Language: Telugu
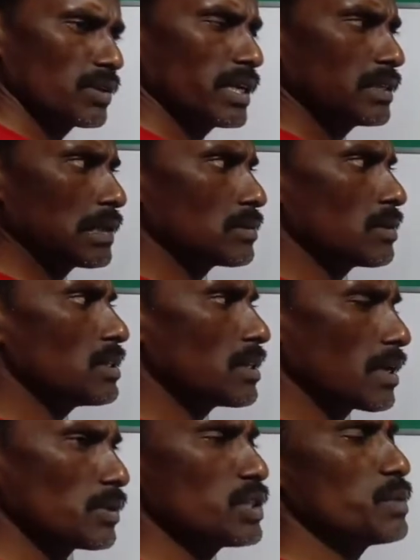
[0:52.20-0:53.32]
ఎన్ని ఉన్నాయో తెలుసుకొని
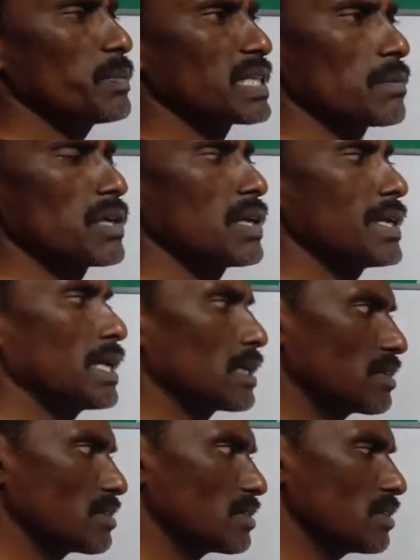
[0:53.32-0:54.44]
దాంట్లో నుంచి బంధంలో లేని
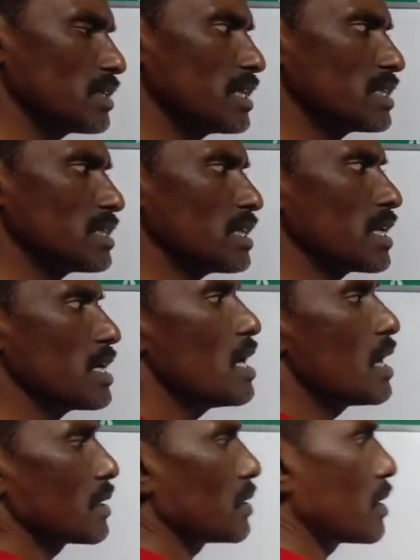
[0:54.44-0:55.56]
ఎలక్ట్రాన్స్ని తీసేస్తే
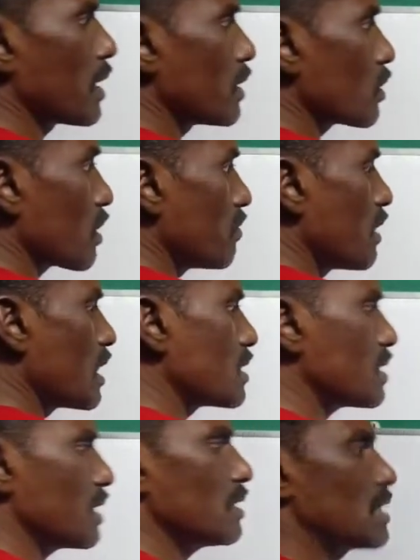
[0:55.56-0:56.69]
దాని యొక్క
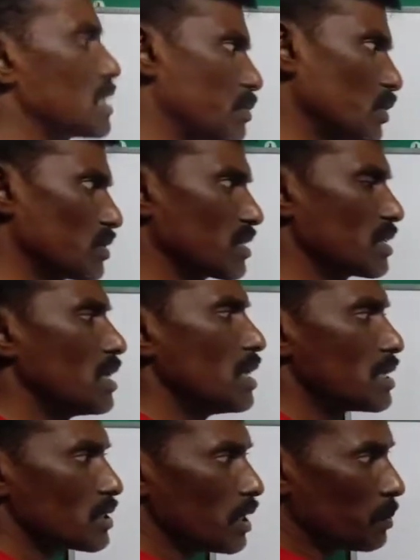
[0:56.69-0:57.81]
వేలెన్స్ అనేది తెలిసిపోతుంది
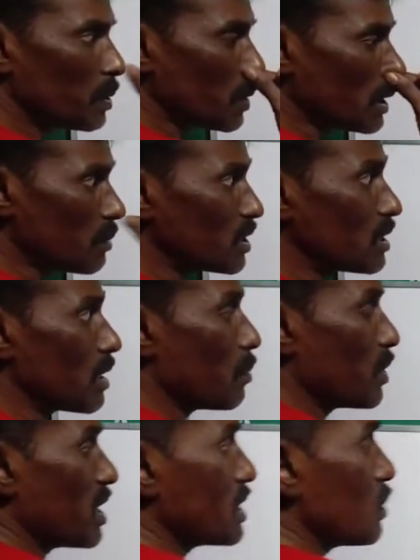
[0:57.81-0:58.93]
సో ఇప్పుడు మొట్టమొదట
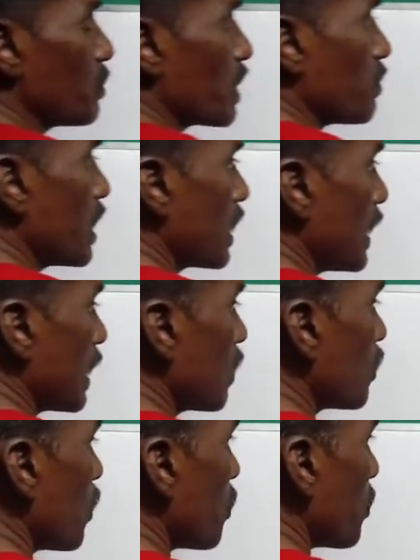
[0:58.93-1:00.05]
పొటాషియం
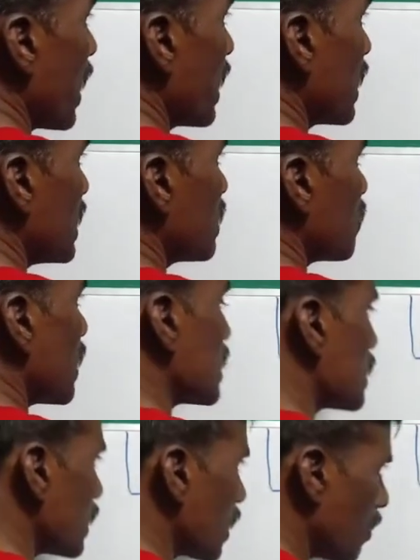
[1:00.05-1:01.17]
పర్మాంగనేట్లో మ్యాంగనీస్
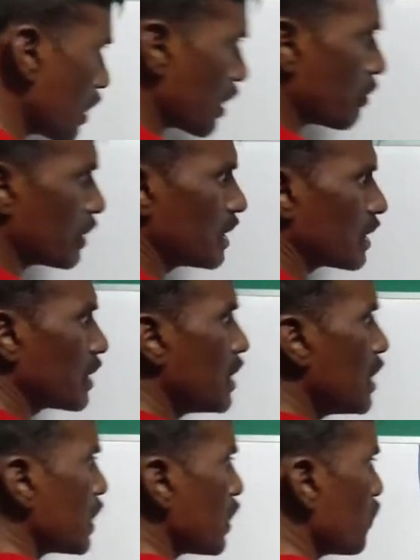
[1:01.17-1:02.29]
వేలెన్సీ కావాలి కాబట్టి
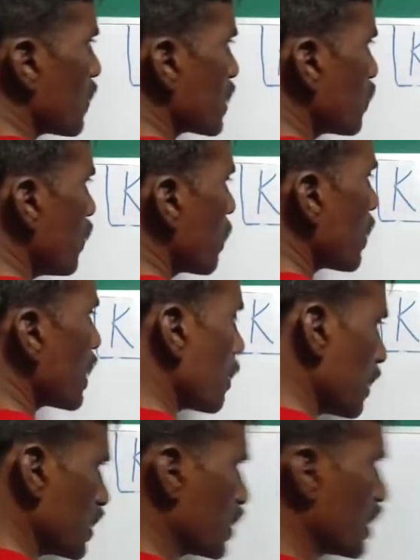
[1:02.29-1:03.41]
ఈ ఫస్ట్ ఫార్ములాని
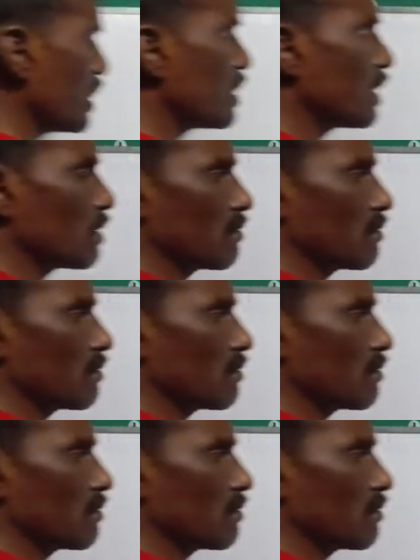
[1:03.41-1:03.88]
అప్లై చేయండి దాని